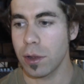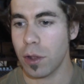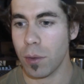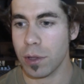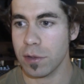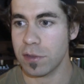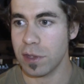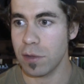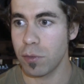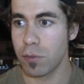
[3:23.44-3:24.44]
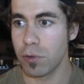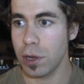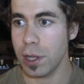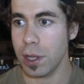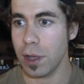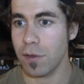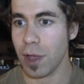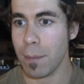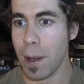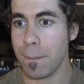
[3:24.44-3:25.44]
Donc, euh, si vous voulez euh,
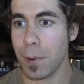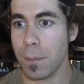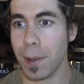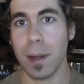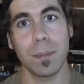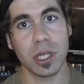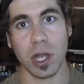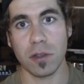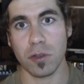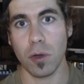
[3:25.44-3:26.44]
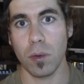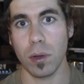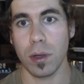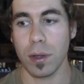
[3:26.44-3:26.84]
vraiment pas prendre mes chansons